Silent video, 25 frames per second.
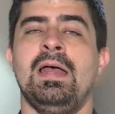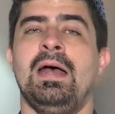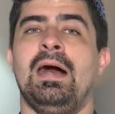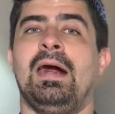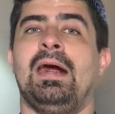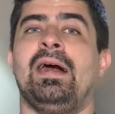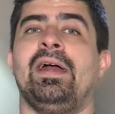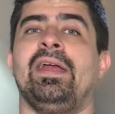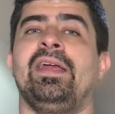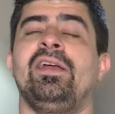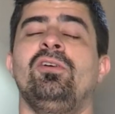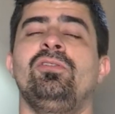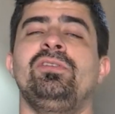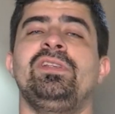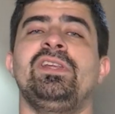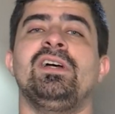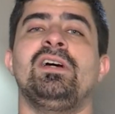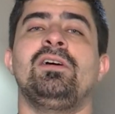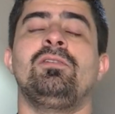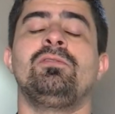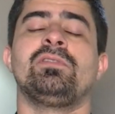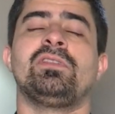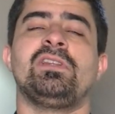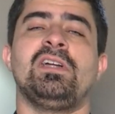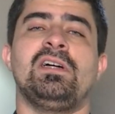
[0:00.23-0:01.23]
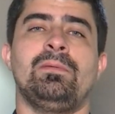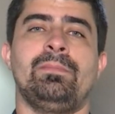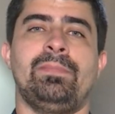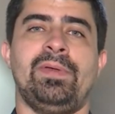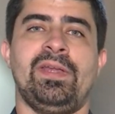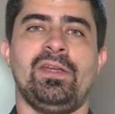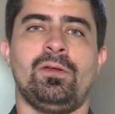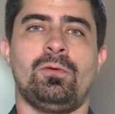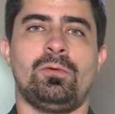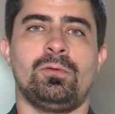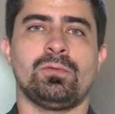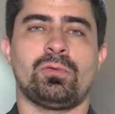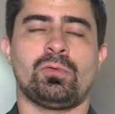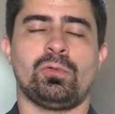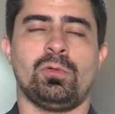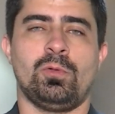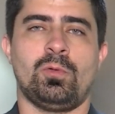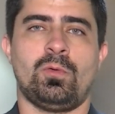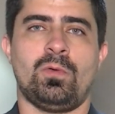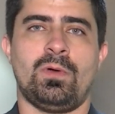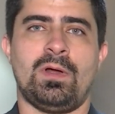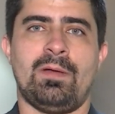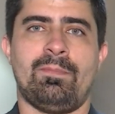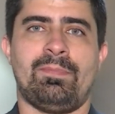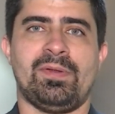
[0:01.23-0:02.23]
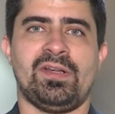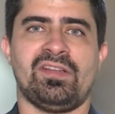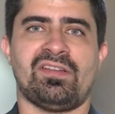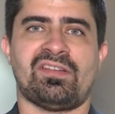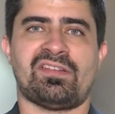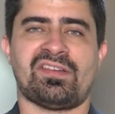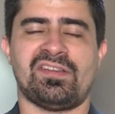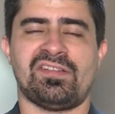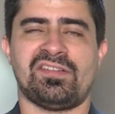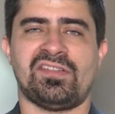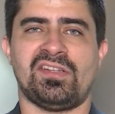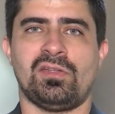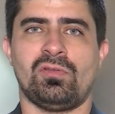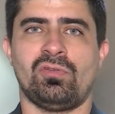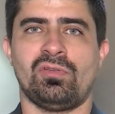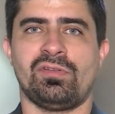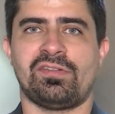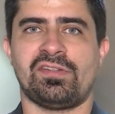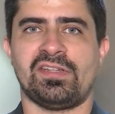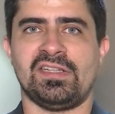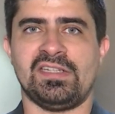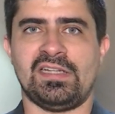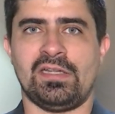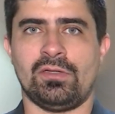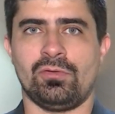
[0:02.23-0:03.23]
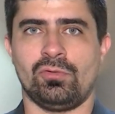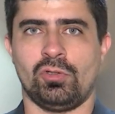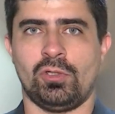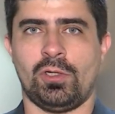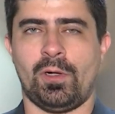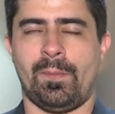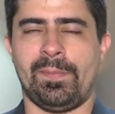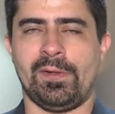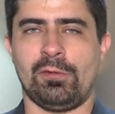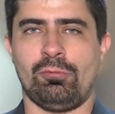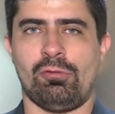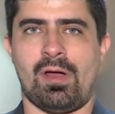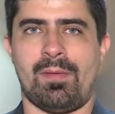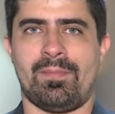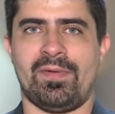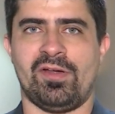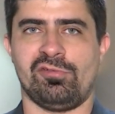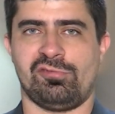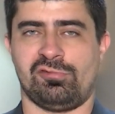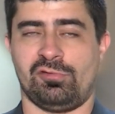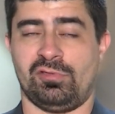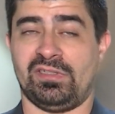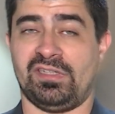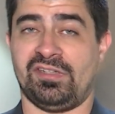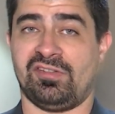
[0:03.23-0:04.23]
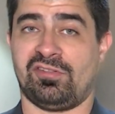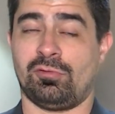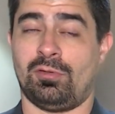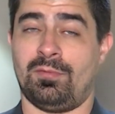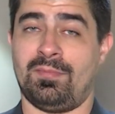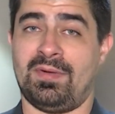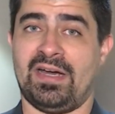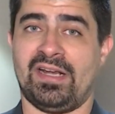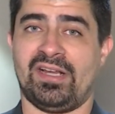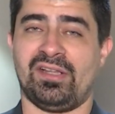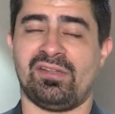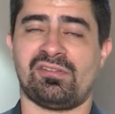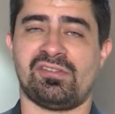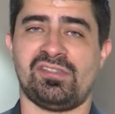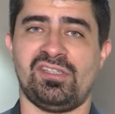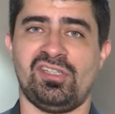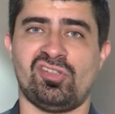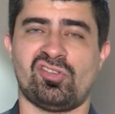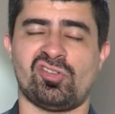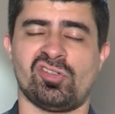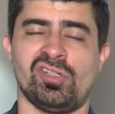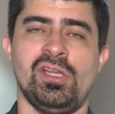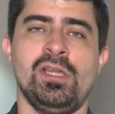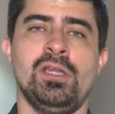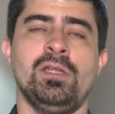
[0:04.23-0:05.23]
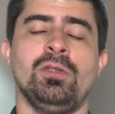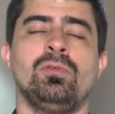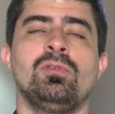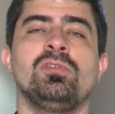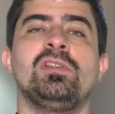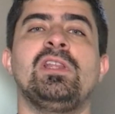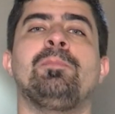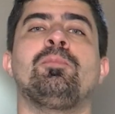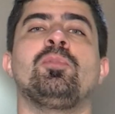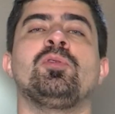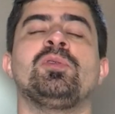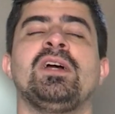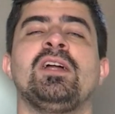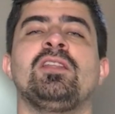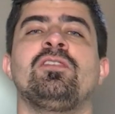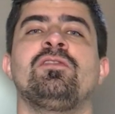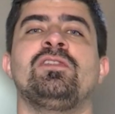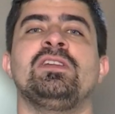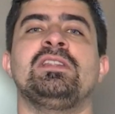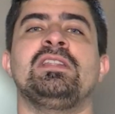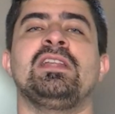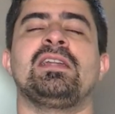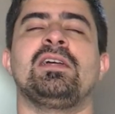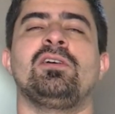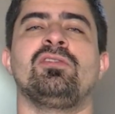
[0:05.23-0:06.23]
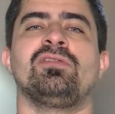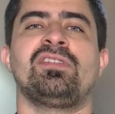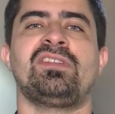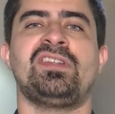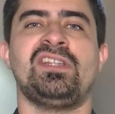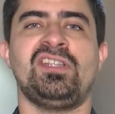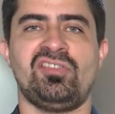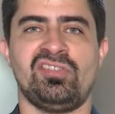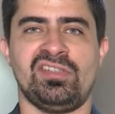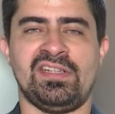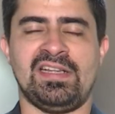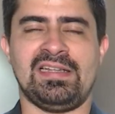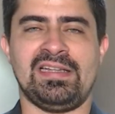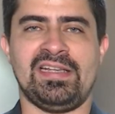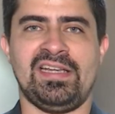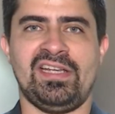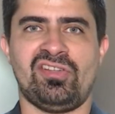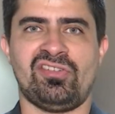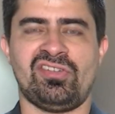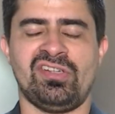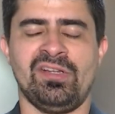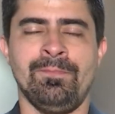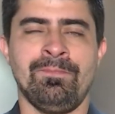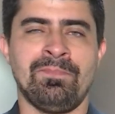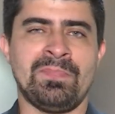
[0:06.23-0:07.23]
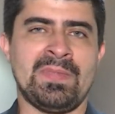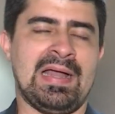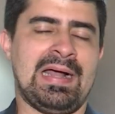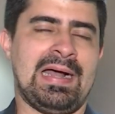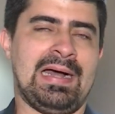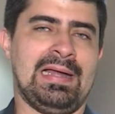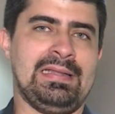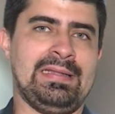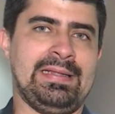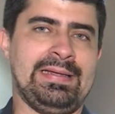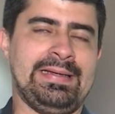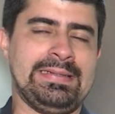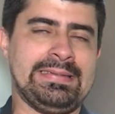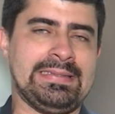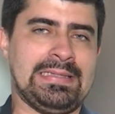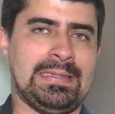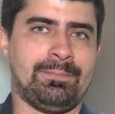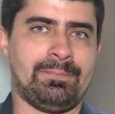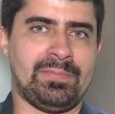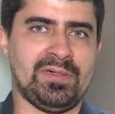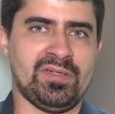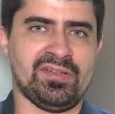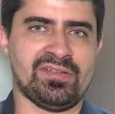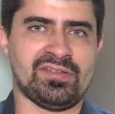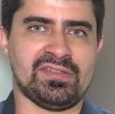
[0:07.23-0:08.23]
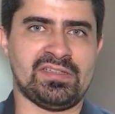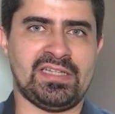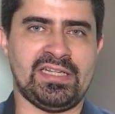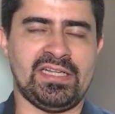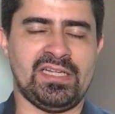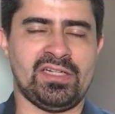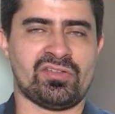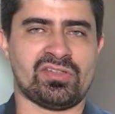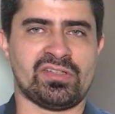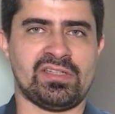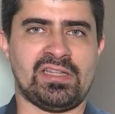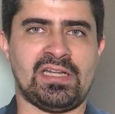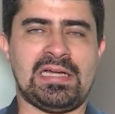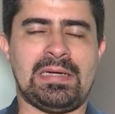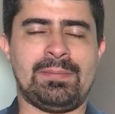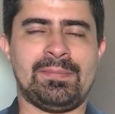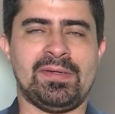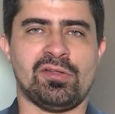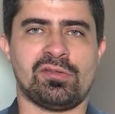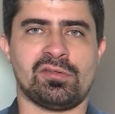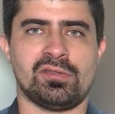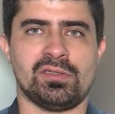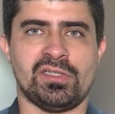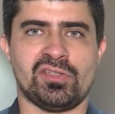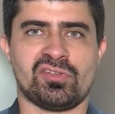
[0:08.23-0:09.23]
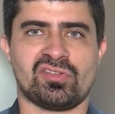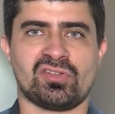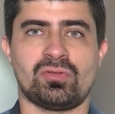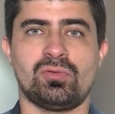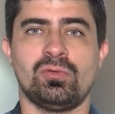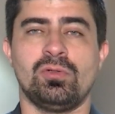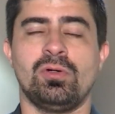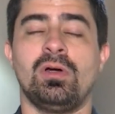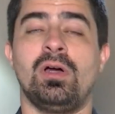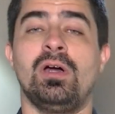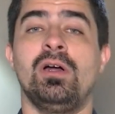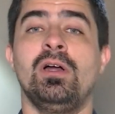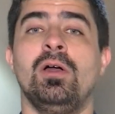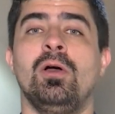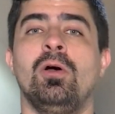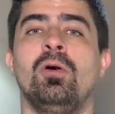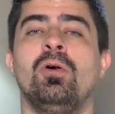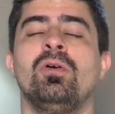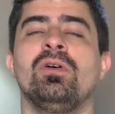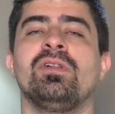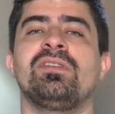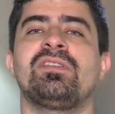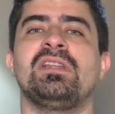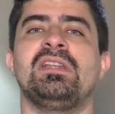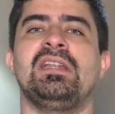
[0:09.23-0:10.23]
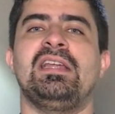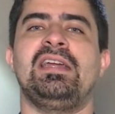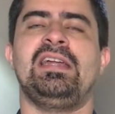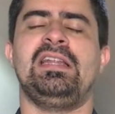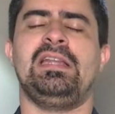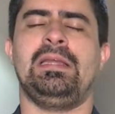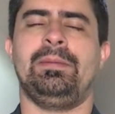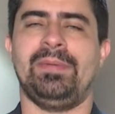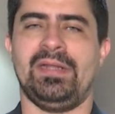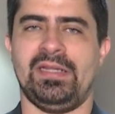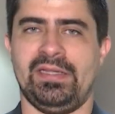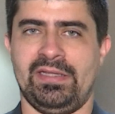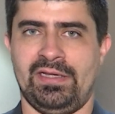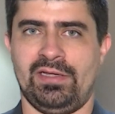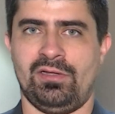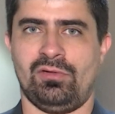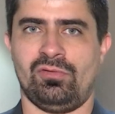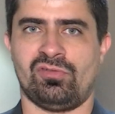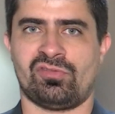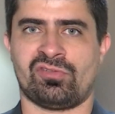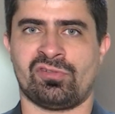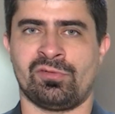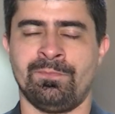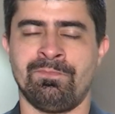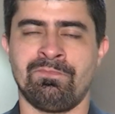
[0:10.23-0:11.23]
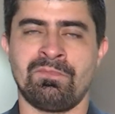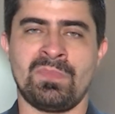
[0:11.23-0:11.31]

A reunião também contou com a presença do senador pelo Amazonas Omar Aziz, do deputado federal Sidney Leite, além da presidente da Amazonas Tour, Rosilene Medeiros.